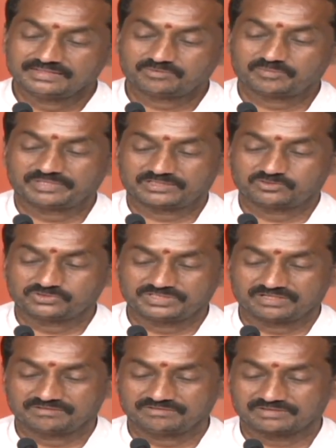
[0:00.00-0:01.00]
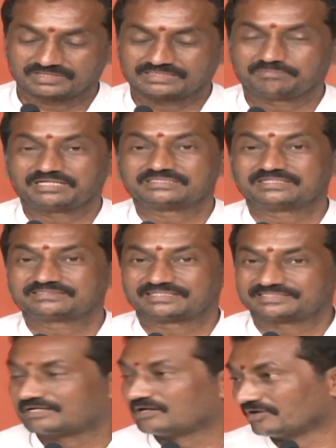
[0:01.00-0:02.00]
ఇప్పుడు మీరు చూసిండ్రు గత బడ్జెట్
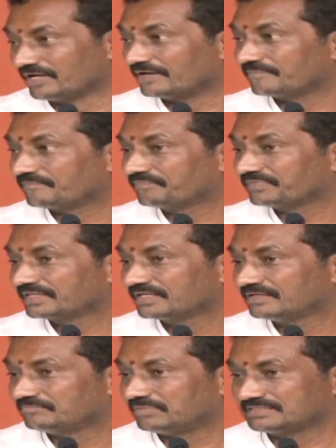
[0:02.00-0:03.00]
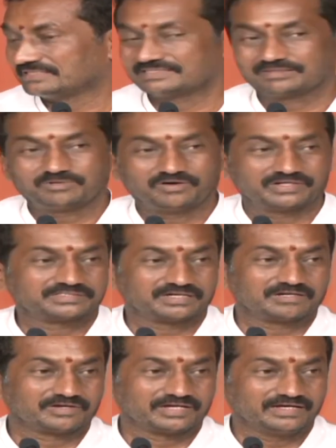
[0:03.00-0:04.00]
సెషన్లోనే బడ్జెట్
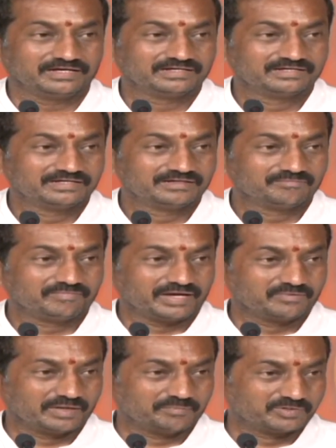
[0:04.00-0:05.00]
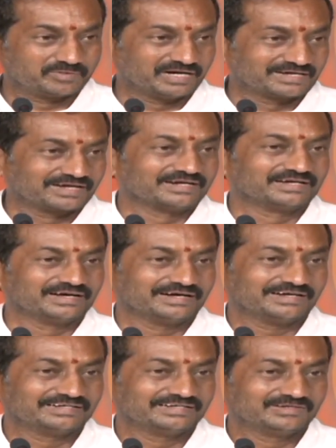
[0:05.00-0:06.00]
సమావేశాల్లోనే మేము ఎప్పుడు మాట్లాడినా
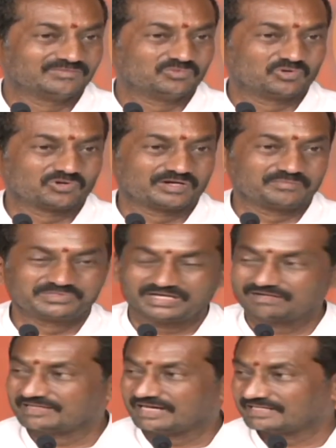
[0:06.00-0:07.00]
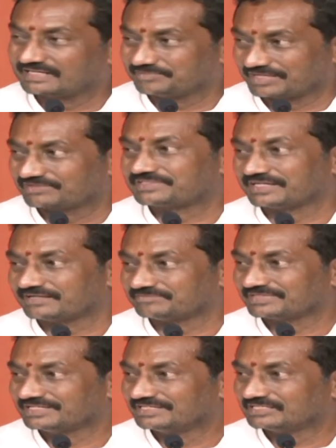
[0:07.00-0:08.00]
మూడు నిమిషాలు దాటిన మరుక్షణం
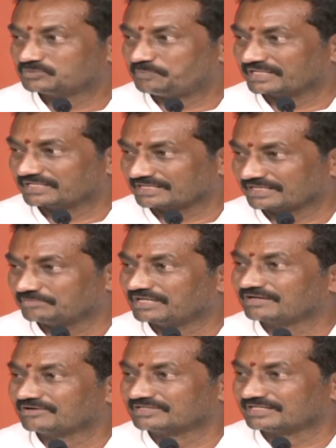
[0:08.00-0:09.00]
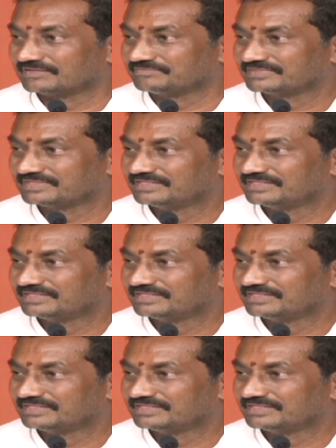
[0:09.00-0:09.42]
స్పీకర్ గారు బెల్ కొట్టడం